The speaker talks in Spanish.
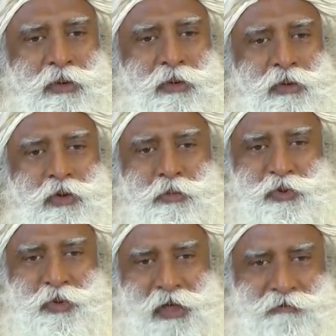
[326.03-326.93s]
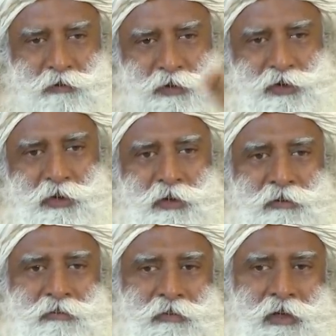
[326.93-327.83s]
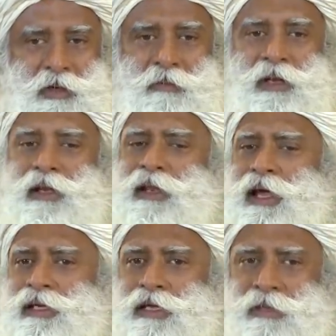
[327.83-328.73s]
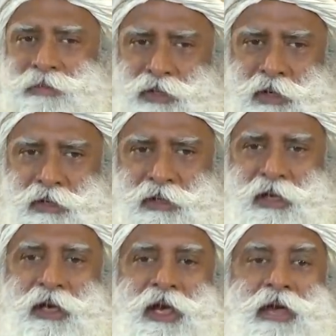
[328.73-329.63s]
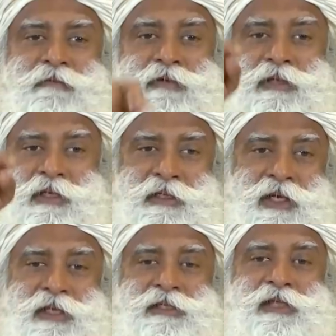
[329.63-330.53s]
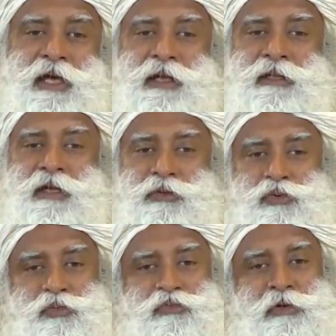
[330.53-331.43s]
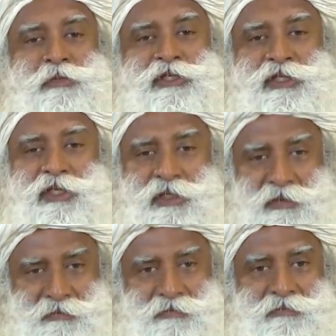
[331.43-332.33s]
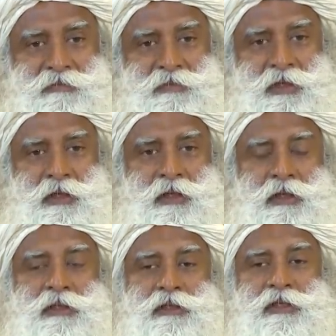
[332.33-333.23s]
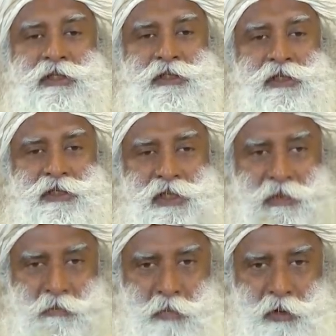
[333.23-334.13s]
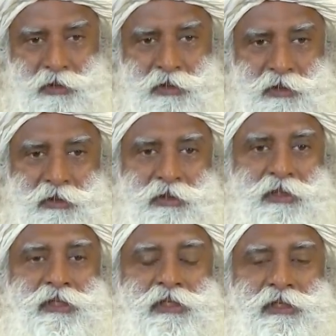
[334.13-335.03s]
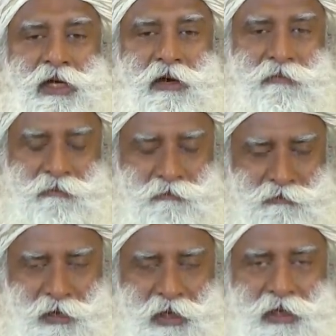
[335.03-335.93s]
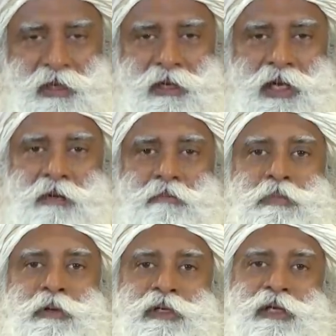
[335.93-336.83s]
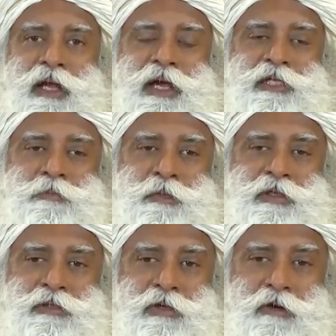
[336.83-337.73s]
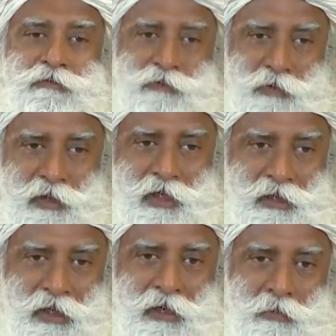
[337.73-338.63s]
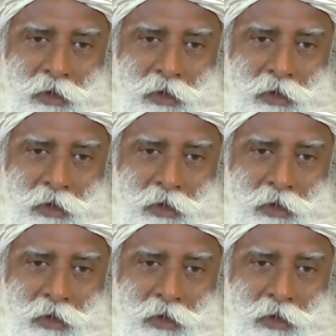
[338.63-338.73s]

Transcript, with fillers: ¿En quién debo concentrarme? Cuando se enciende la luz, se ve todo lo que hay en esta habitación. Esto es importante. Esto es un aspecto muy importante del proceso yógico,